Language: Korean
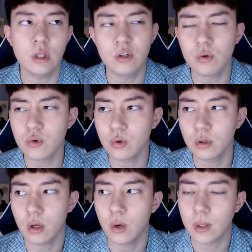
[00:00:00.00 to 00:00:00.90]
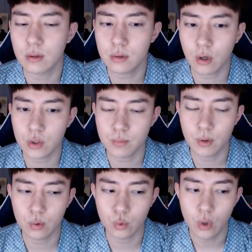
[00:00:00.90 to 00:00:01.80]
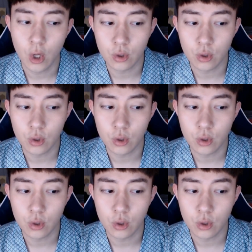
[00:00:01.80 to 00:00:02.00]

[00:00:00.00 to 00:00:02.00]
2년 전에 내가 왔을 때까지만 해도